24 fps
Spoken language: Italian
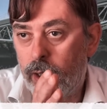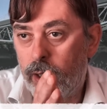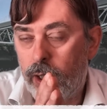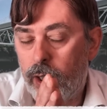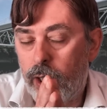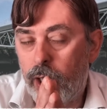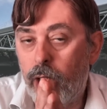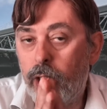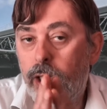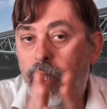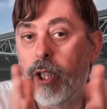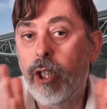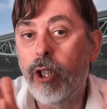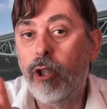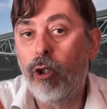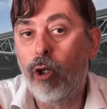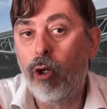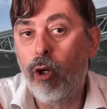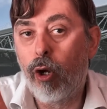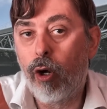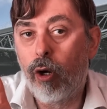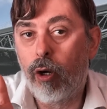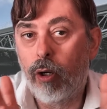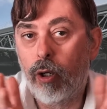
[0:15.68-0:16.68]
il
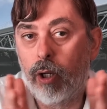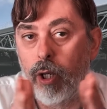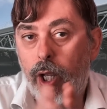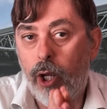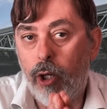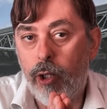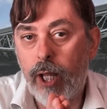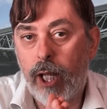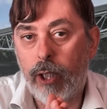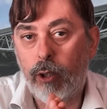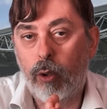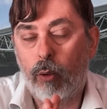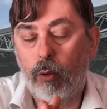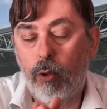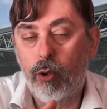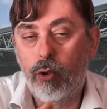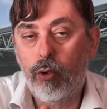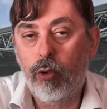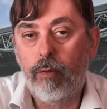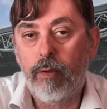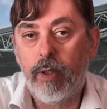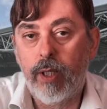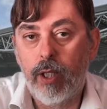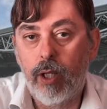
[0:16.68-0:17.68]
titolo che ho dato a
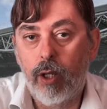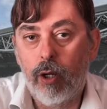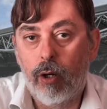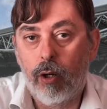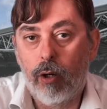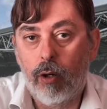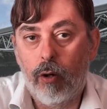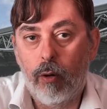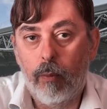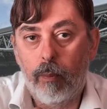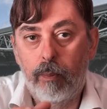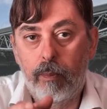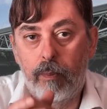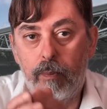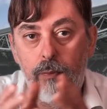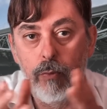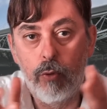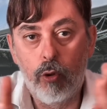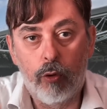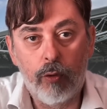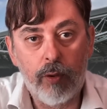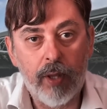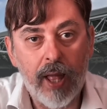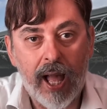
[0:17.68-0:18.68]
questo video
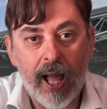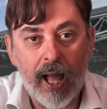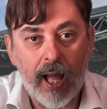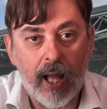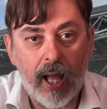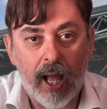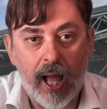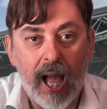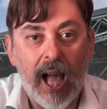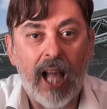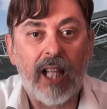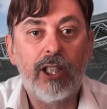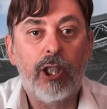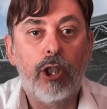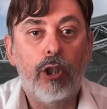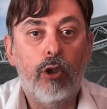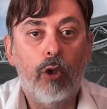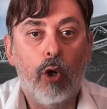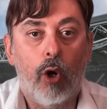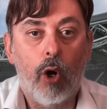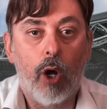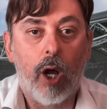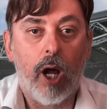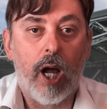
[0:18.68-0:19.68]
non dà
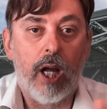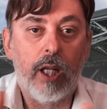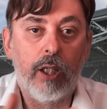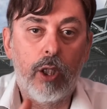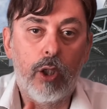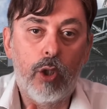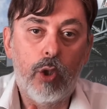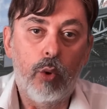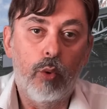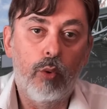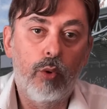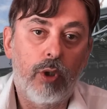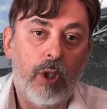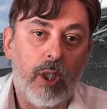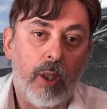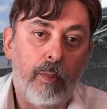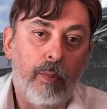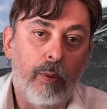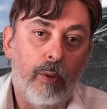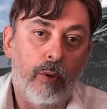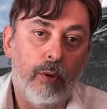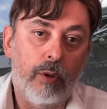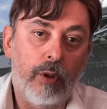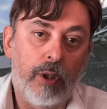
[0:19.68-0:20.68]
adito a nessun
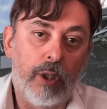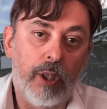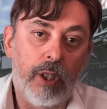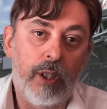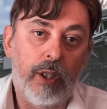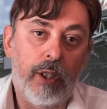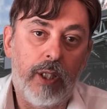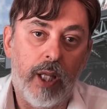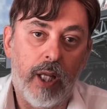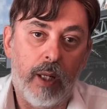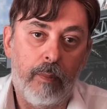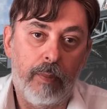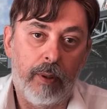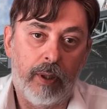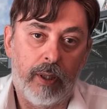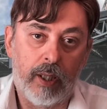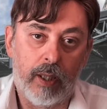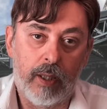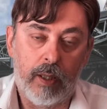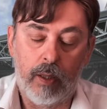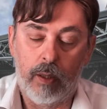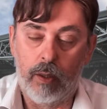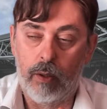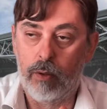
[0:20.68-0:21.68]
tipo di
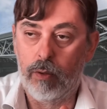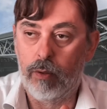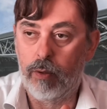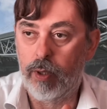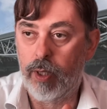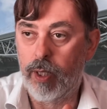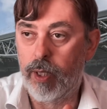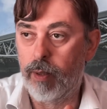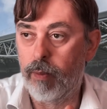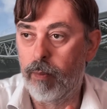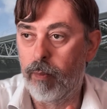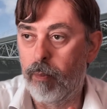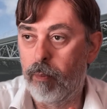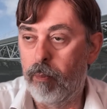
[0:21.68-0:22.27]
interpretazione.